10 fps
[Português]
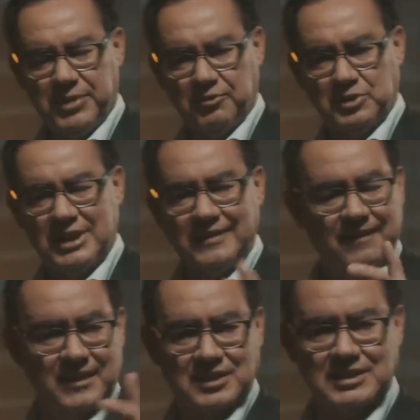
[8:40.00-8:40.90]
para você
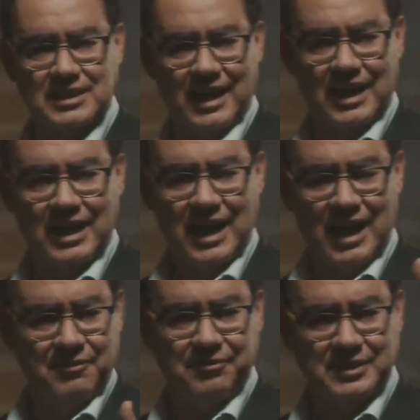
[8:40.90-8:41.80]
detestar
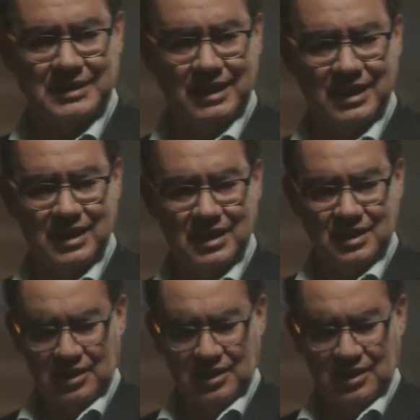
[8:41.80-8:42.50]
a vida